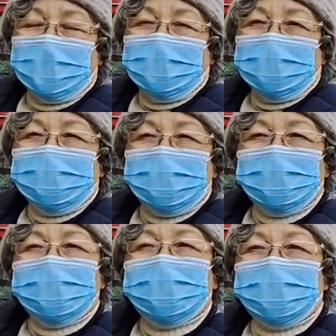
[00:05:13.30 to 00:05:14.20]
啊，
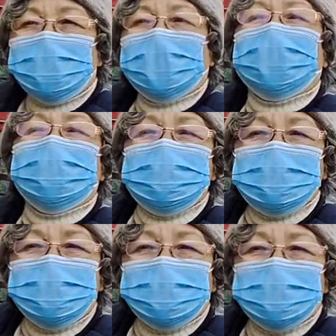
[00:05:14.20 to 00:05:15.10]
你你你还
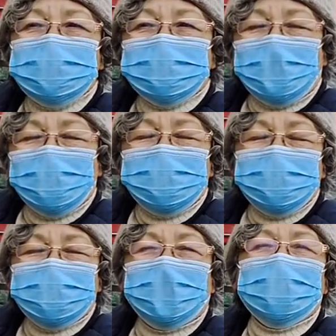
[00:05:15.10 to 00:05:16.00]
是不是毛
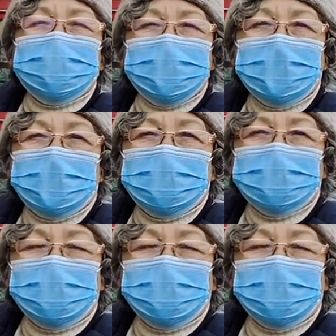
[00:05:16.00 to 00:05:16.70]
坯毛坯啊？